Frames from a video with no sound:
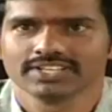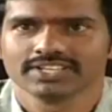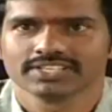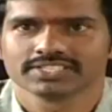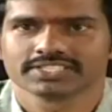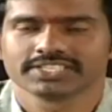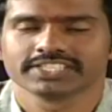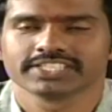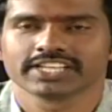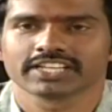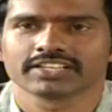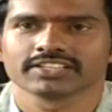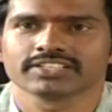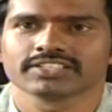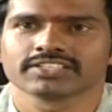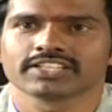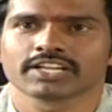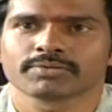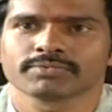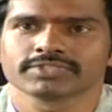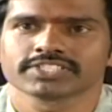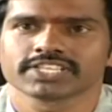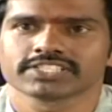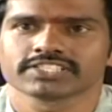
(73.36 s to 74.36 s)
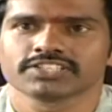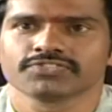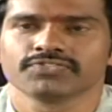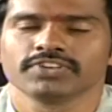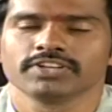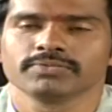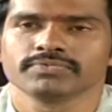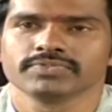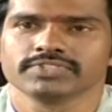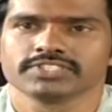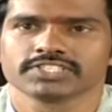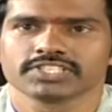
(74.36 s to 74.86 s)
శ్రీ ధర్మశాస్త్ర
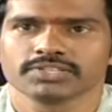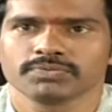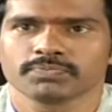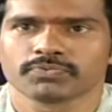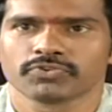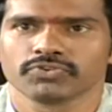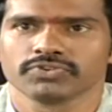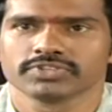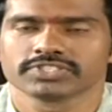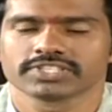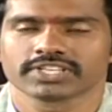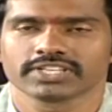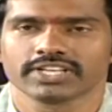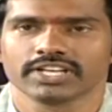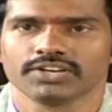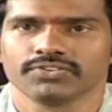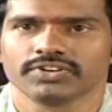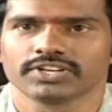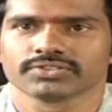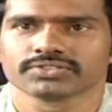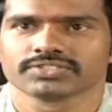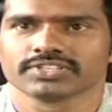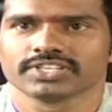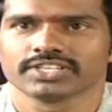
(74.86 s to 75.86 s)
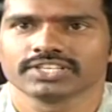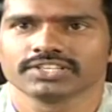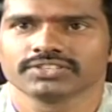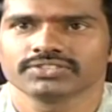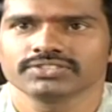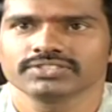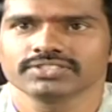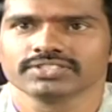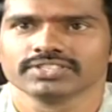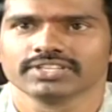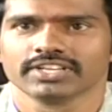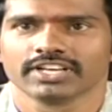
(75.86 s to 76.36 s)
ఫిలిం నుంచి ప్రొడ్యూసర్గా ఎలివేట్ అవుతున్నాను
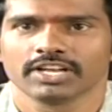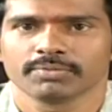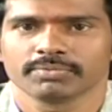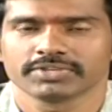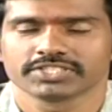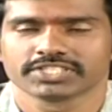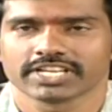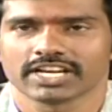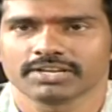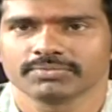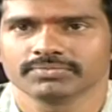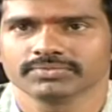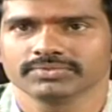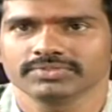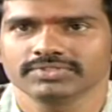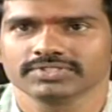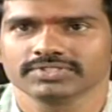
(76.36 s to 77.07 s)
నేను నా పేరు శ్యామ్